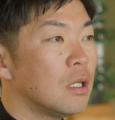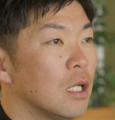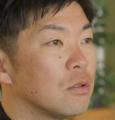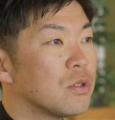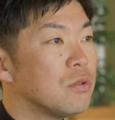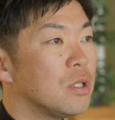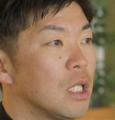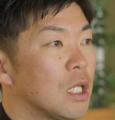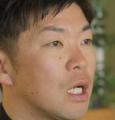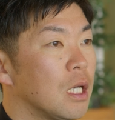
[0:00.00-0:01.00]
あと週
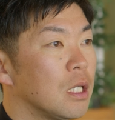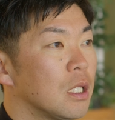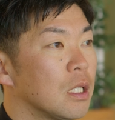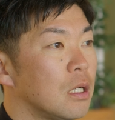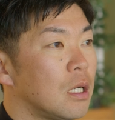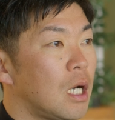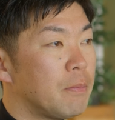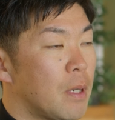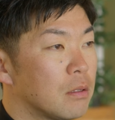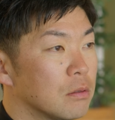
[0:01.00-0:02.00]
に1回
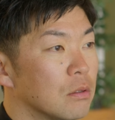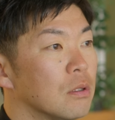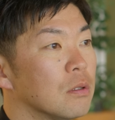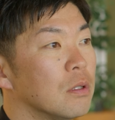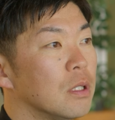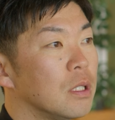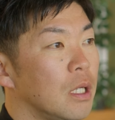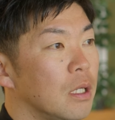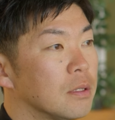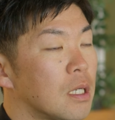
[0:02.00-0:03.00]
アイパークの、
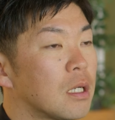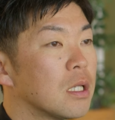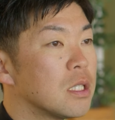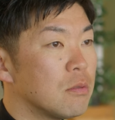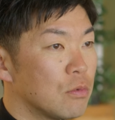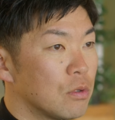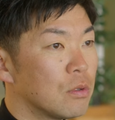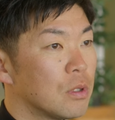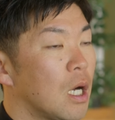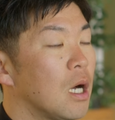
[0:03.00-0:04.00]
サッカーチーム
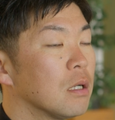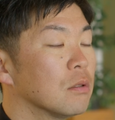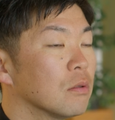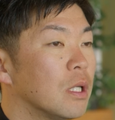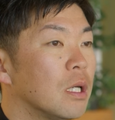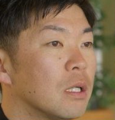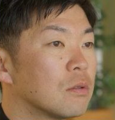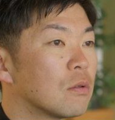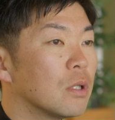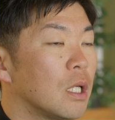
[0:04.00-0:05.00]
があるので、
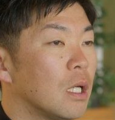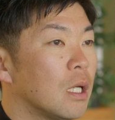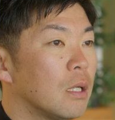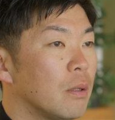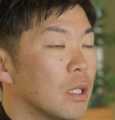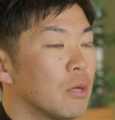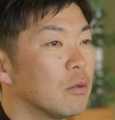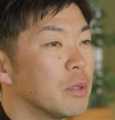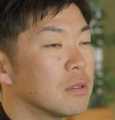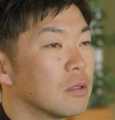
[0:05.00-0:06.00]
そこで、み
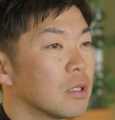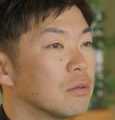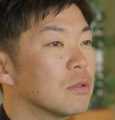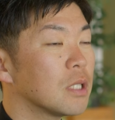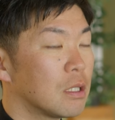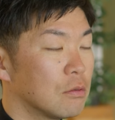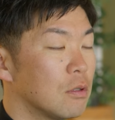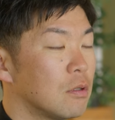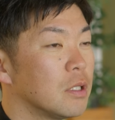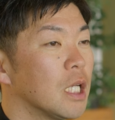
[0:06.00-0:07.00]
んなと一緒にフットサルを
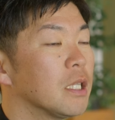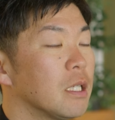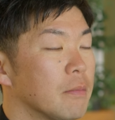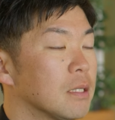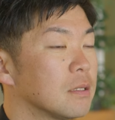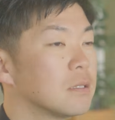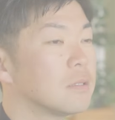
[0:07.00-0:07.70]
やっています。